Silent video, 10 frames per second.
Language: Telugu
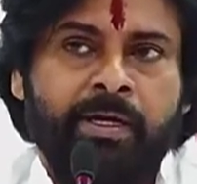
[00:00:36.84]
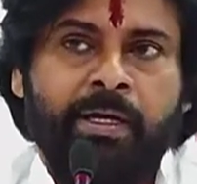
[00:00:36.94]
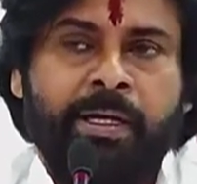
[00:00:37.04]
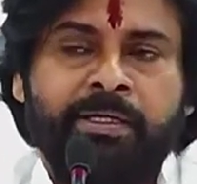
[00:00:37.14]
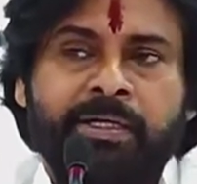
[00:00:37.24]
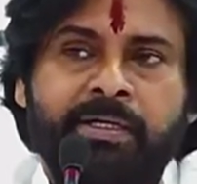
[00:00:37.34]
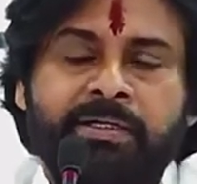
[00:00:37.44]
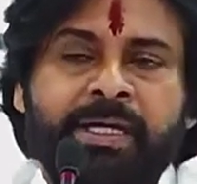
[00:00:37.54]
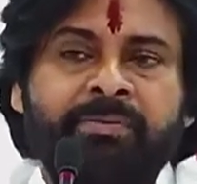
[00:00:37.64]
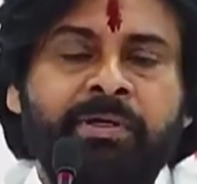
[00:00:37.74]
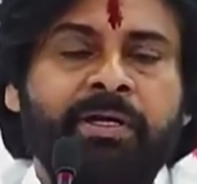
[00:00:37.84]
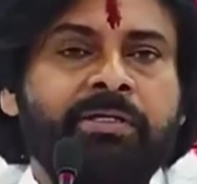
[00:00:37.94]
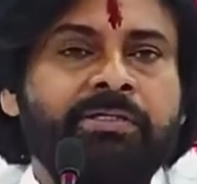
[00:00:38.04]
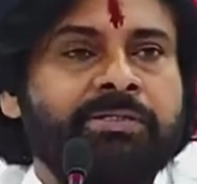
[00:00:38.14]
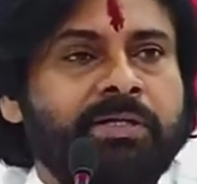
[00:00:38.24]
అంటే ఏమీ
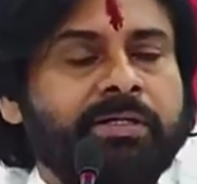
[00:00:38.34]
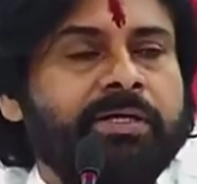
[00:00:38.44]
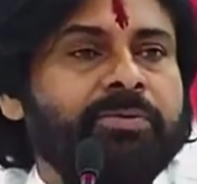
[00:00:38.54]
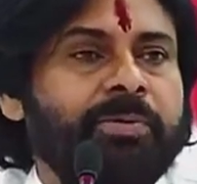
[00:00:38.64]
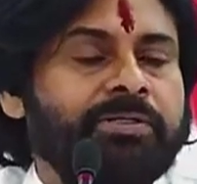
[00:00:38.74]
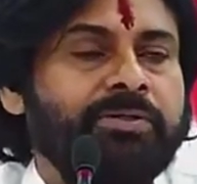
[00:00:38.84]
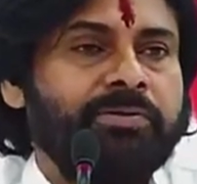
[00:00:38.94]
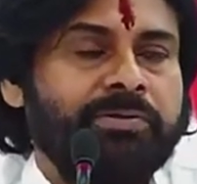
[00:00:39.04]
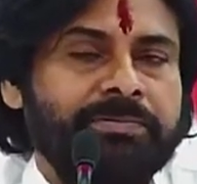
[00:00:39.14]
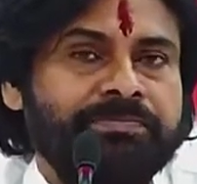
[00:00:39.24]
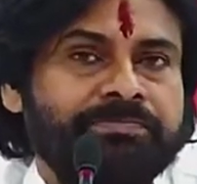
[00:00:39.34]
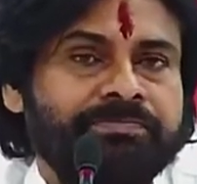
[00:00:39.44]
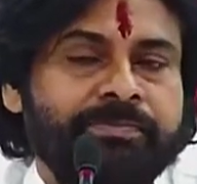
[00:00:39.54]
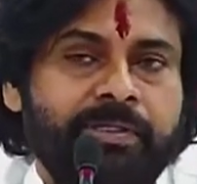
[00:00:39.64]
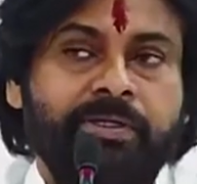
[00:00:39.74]
లేని ఇస్తరాకి ఎగిరి పడుతూ ఉంటుంది
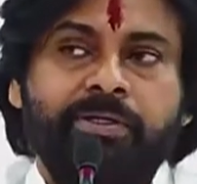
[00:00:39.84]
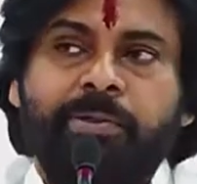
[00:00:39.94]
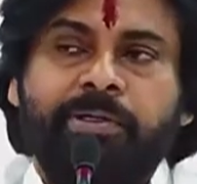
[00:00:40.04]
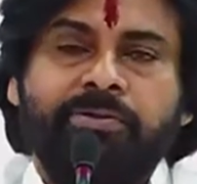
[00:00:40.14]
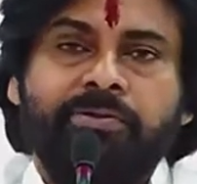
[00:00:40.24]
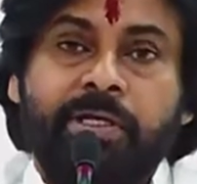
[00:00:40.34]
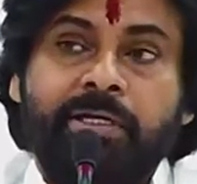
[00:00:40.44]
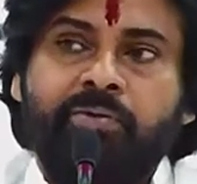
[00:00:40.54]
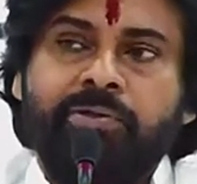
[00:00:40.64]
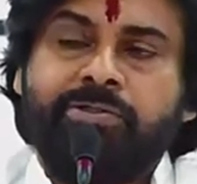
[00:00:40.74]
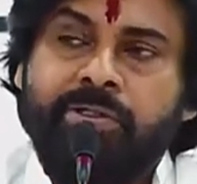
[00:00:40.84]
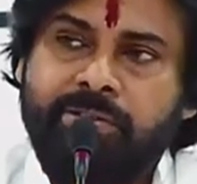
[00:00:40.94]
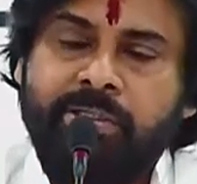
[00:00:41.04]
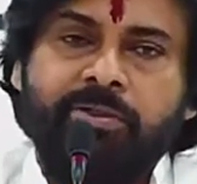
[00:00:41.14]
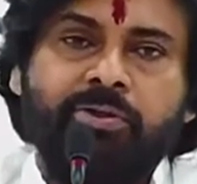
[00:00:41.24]
ఎగిరెగిరి పడుతుంది అన్నీ ఉన్న ఇస్తరాకి
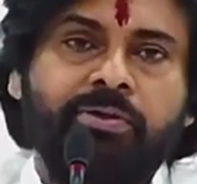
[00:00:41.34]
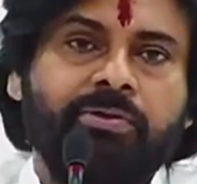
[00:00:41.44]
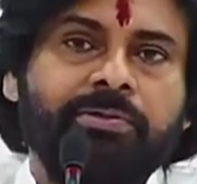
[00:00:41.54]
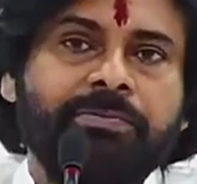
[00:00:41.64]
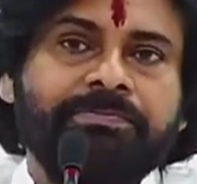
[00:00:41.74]
చాలా నిండుగా ఉంటుంది